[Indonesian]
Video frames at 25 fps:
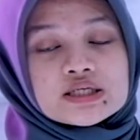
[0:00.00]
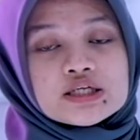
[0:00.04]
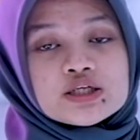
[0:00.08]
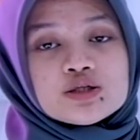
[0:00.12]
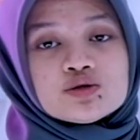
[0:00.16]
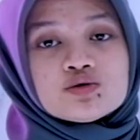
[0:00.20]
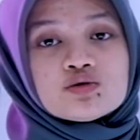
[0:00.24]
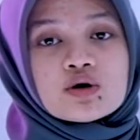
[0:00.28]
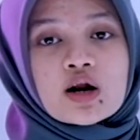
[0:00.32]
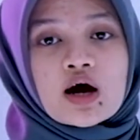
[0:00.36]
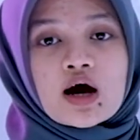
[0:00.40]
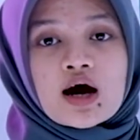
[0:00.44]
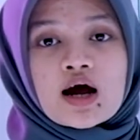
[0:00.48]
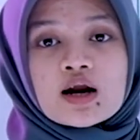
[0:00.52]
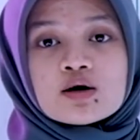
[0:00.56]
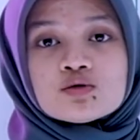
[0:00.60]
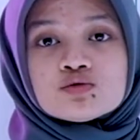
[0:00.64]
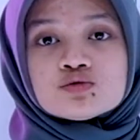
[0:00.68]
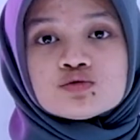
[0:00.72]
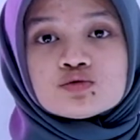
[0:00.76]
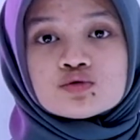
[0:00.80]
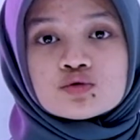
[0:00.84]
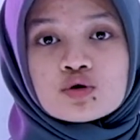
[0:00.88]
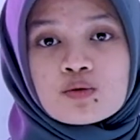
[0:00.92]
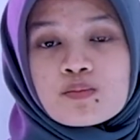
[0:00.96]
Jadi digunakan
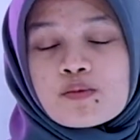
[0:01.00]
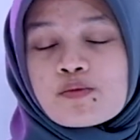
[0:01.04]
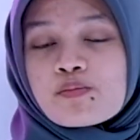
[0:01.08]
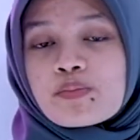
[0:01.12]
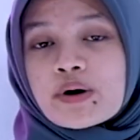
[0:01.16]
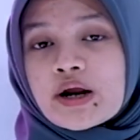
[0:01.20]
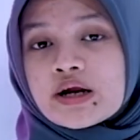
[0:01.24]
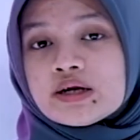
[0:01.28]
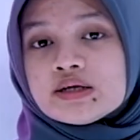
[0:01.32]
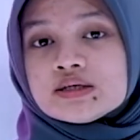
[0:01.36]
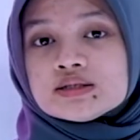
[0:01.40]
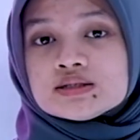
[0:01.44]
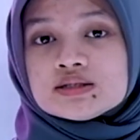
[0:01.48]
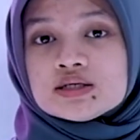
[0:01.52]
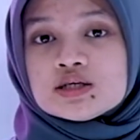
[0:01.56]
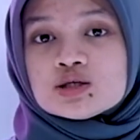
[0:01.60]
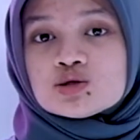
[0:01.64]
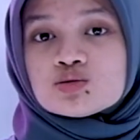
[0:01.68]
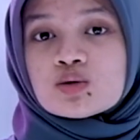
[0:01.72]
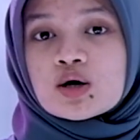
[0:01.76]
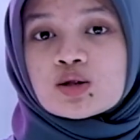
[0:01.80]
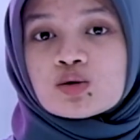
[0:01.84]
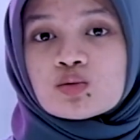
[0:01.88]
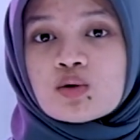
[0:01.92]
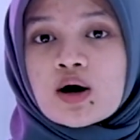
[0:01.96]
untuk memprediksi
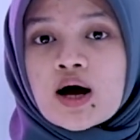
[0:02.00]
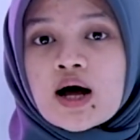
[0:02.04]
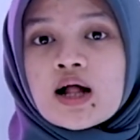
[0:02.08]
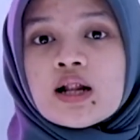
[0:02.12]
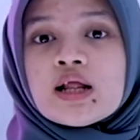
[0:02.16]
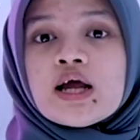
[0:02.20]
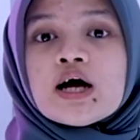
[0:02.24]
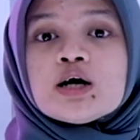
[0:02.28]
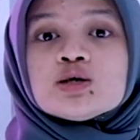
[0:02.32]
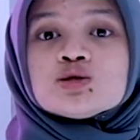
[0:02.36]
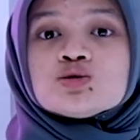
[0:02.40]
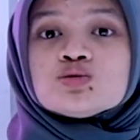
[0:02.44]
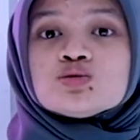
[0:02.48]
suatu hal yang